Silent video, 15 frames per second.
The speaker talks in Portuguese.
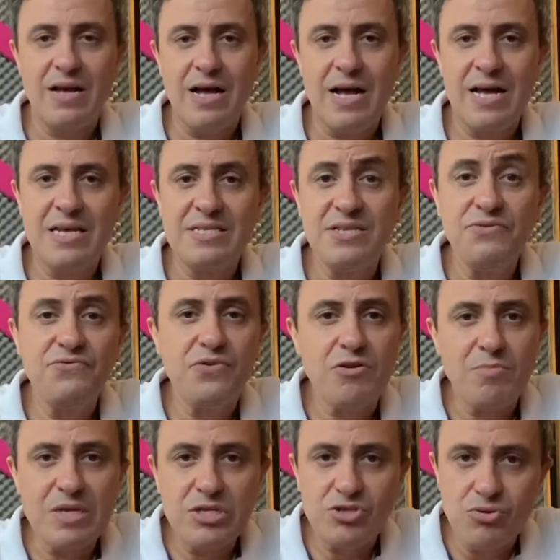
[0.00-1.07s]
as
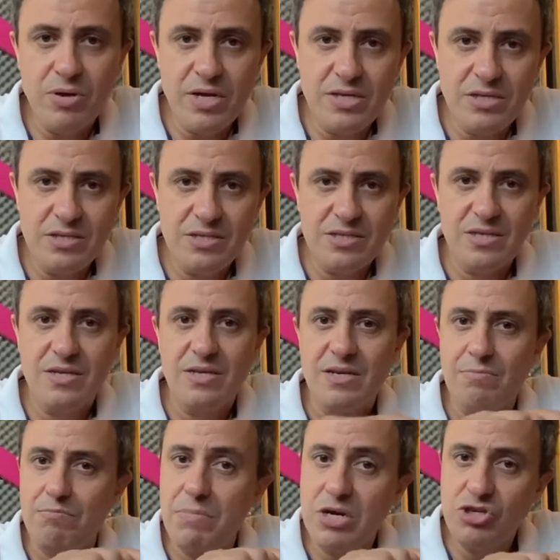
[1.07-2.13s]
informações,
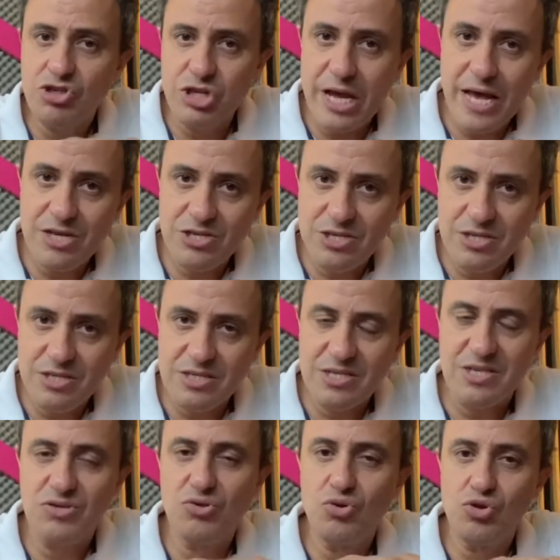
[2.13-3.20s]

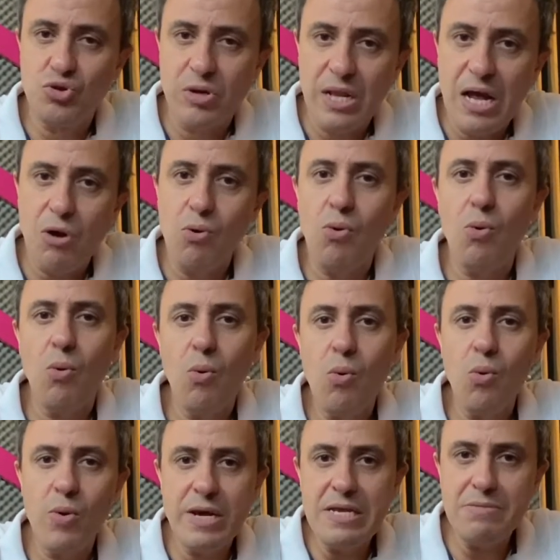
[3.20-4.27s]
manchetes do jornal
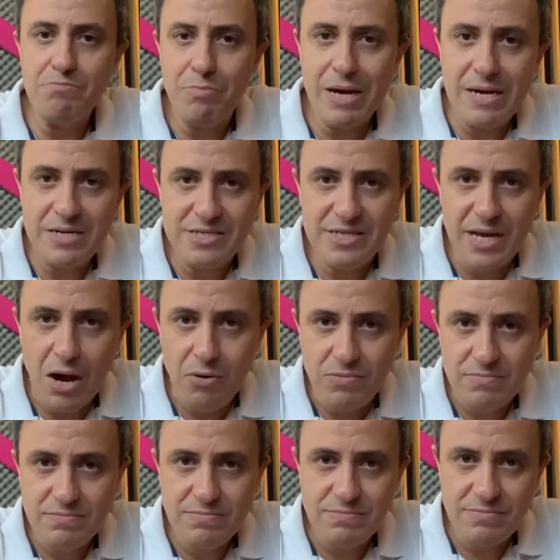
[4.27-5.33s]
O Imparcial.
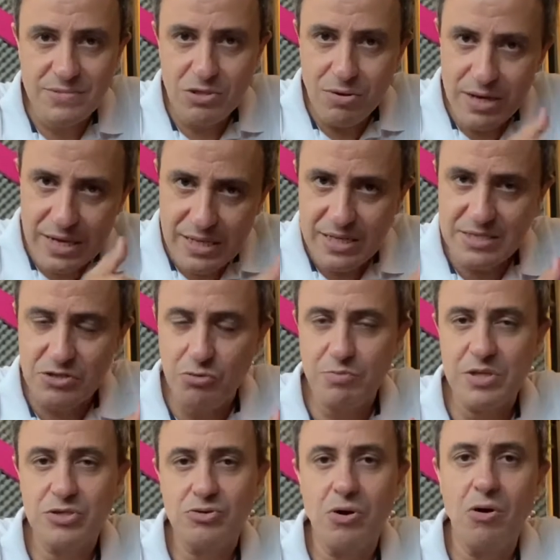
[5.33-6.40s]
Então agradecer o
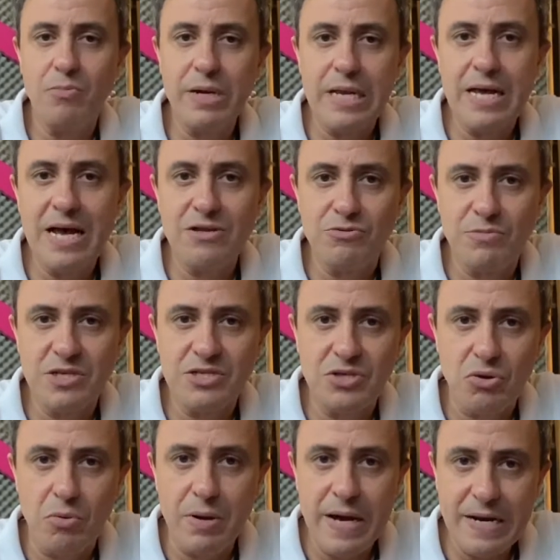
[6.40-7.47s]
pessoal, obrigado mesmo
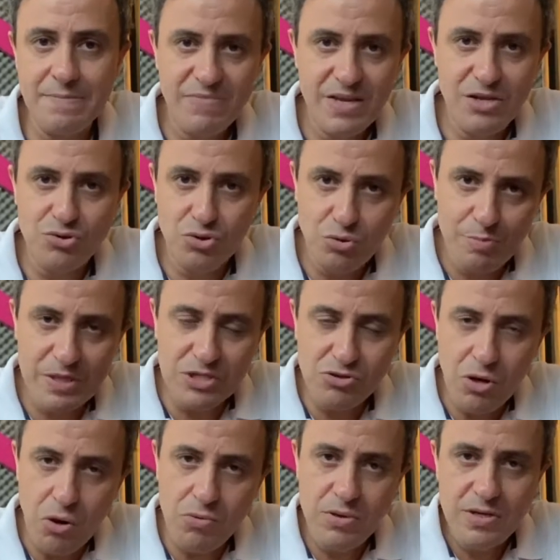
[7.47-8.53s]
Sinomar e todo o
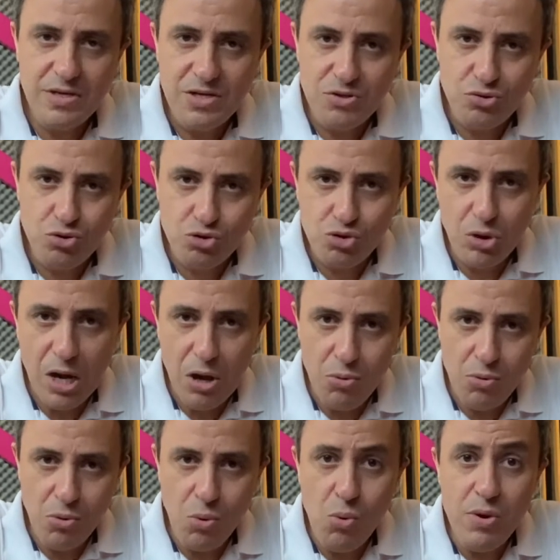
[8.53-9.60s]
pessoal do
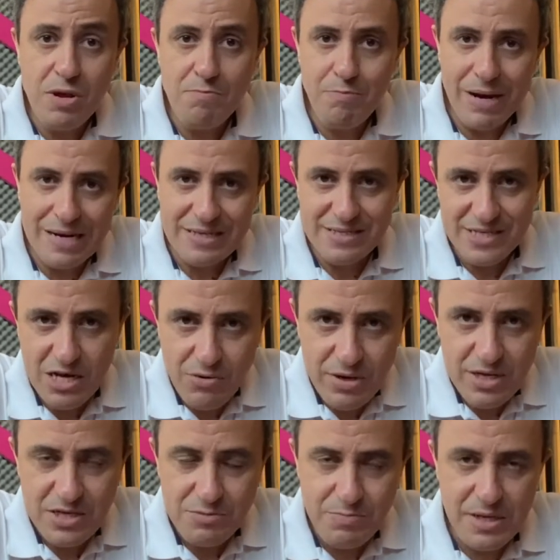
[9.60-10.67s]
jornal O Imparcial
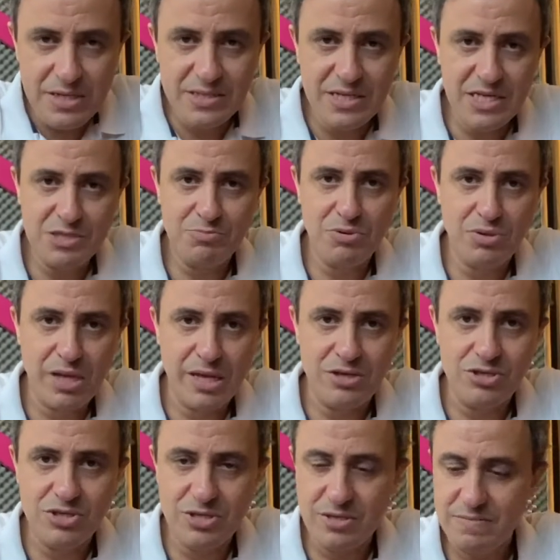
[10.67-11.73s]
aqui de Presidente
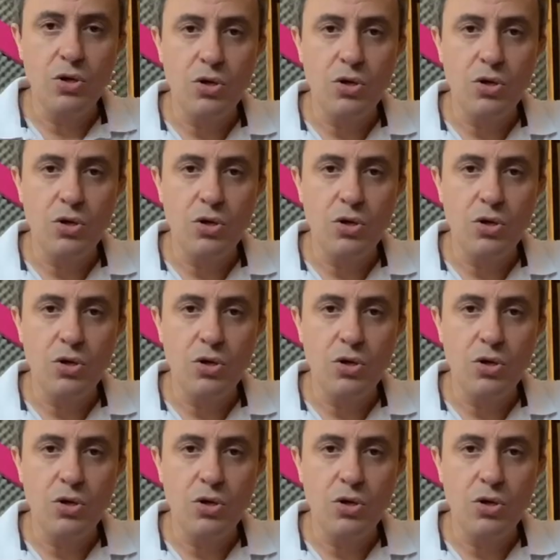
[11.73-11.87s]
Prudente.